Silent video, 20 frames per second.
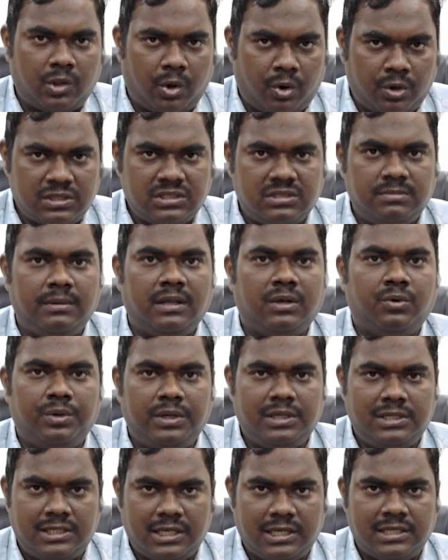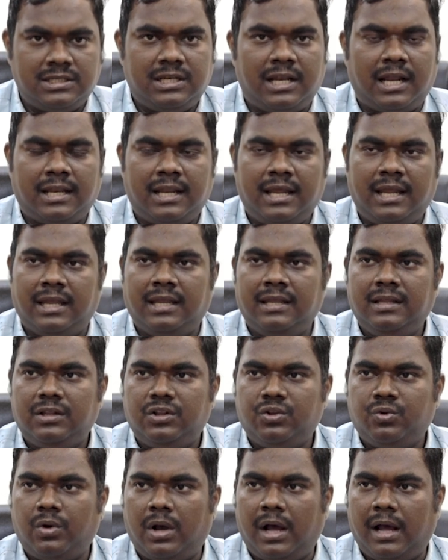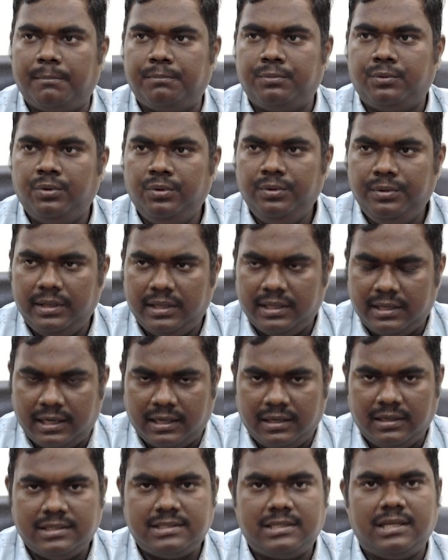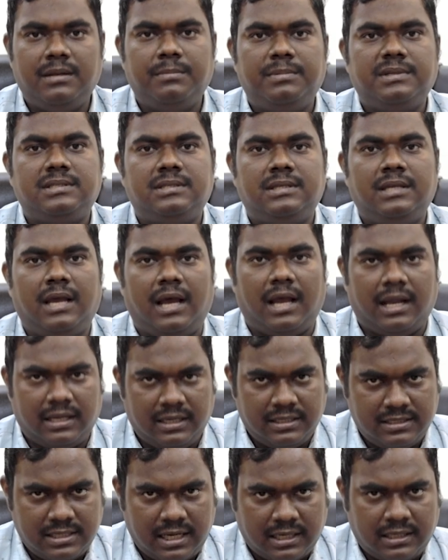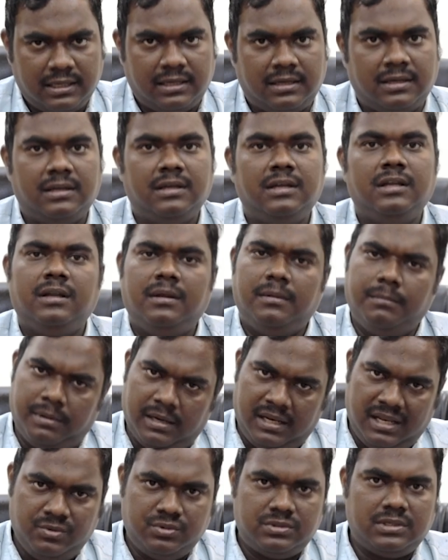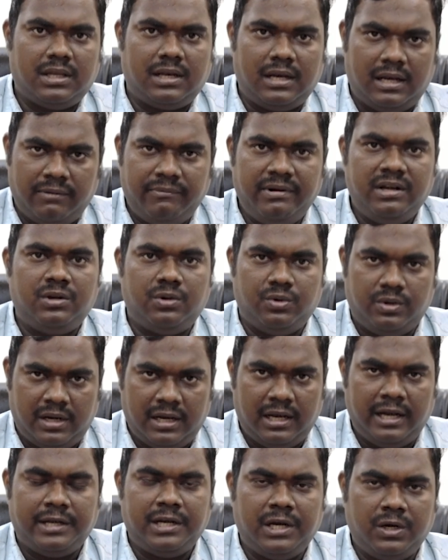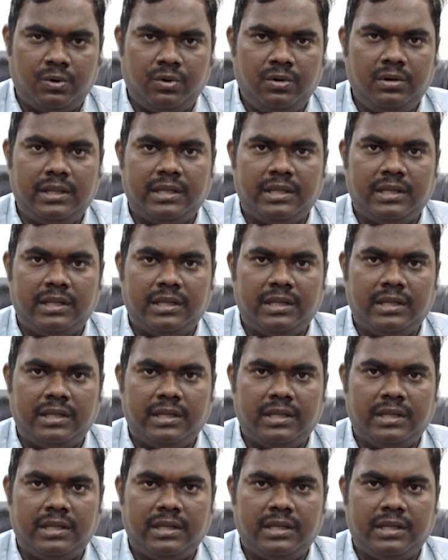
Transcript: थॉट्स में कोई चेंज लाना है तो आपको रेगुलर सिलेबस से आगे जाकर भले उससे रिलेवेंट रिलेटेड हो